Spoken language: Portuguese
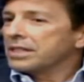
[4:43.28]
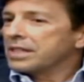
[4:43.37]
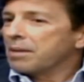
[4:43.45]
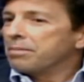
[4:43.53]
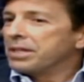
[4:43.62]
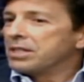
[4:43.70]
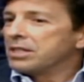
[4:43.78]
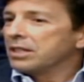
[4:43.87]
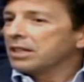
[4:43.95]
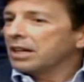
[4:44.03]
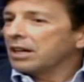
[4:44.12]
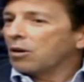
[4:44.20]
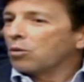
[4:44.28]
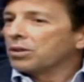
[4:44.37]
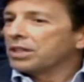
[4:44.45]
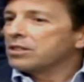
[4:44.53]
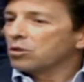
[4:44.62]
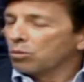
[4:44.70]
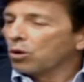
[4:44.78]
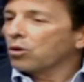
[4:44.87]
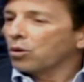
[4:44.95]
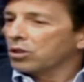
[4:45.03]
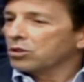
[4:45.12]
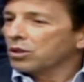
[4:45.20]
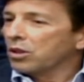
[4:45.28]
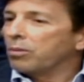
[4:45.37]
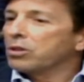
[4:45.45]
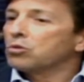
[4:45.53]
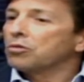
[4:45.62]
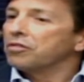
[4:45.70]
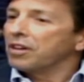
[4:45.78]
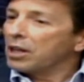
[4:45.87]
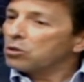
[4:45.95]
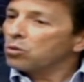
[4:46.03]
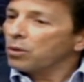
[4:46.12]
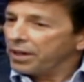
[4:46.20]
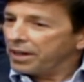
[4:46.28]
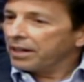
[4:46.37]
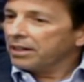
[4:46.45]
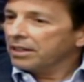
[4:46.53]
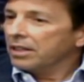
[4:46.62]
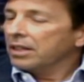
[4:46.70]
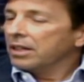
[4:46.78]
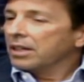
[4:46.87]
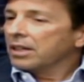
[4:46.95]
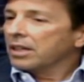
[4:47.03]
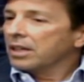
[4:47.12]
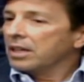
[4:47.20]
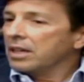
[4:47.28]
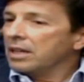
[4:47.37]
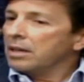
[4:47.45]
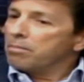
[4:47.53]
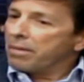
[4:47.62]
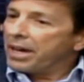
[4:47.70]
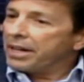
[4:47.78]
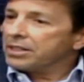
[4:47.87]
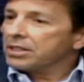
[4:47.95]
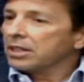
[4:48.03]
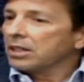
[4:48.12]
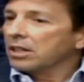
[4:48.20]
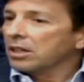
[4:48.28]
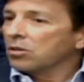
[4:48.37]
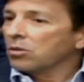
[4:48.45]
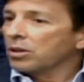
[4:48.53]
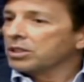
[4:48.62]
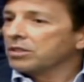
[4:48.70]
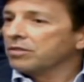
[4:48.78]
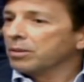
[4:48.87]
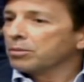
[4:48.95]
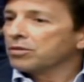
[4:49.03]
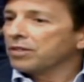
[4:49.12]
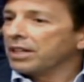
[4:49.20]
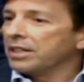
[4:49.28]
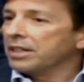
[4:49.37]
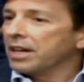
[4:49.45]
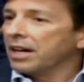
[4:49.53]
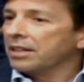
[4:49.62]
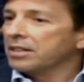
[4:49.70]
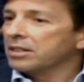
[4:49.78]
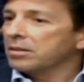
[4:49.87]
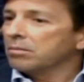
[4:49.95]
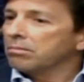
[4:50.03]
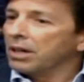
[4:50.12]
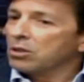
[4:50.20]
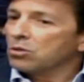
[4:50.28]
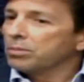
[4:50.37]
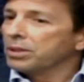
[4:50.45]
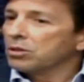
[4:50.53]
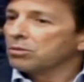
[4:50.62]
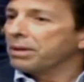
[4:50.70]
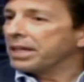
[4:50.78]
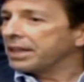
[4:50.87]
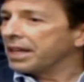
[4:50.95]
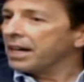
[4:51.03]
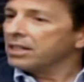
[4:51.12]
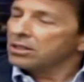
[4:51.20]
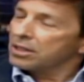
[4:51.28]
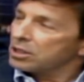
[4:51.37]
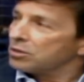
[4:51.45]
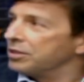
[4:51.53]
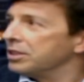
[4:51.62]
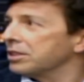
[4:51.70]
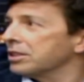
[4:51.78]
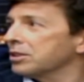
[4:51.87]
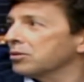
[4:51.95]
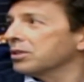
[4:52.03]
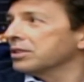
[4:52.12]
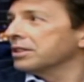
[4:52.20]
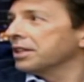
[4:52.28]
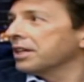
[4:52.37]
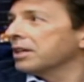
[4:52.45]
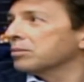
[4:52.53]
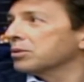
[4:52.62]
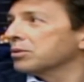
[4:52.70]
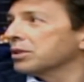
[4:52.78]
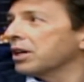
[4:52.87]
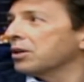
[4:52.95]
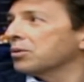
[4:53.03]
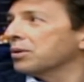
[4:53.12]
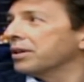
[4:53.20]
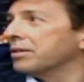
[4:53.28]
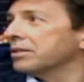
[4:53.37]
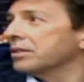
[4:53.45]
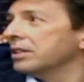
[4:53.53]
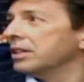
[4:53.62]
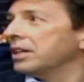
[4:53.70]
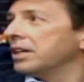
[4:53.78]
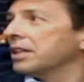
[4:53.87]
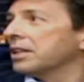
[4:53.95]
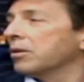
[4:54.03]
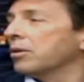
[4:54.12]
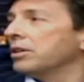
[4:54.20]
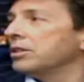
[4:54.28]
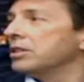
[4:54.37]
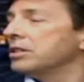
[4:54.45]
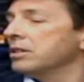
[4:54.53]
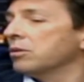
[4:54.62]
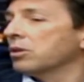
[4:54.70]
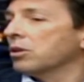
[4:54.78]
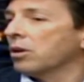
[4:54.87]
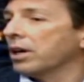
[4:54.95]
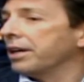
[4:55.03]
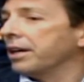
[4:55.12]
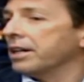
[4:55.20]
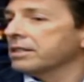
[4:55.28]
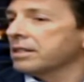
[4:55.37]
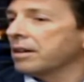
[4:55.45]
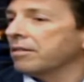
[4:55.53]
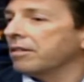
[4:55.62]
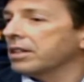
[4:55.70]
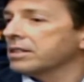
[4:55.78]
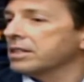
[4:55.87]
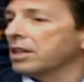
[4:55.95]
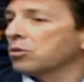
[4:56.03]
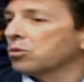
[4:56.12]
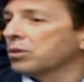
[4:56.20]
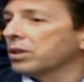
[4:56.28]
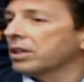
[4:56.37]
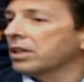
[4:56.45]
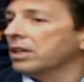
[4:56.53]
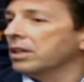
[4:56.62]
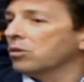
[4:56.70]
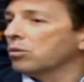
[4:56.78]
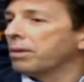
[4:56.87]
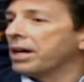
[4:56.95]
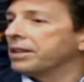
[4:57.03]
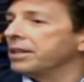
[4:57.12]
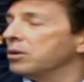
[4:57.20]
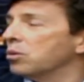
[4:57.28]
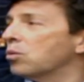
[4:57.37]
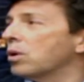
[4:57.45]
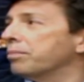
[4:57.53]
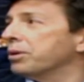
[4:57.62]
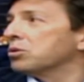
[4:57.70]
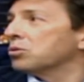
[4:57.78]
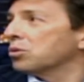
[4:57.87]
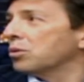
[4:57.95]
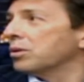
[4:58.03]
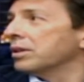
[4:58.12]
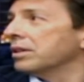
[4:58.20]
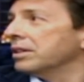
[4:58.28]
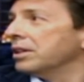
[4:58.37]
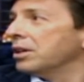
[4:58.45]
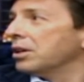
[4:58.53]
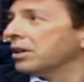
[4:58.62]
a gente saber se aconteceu boicote ou não, mas o hum. fato é que, em média, nós tivemos validadas mais ou menos metade das fichas que nós entregamos nos cartórios. Uhum. Então, eles diziam que, olha, essa assinatura aqui não bateu com a pessoa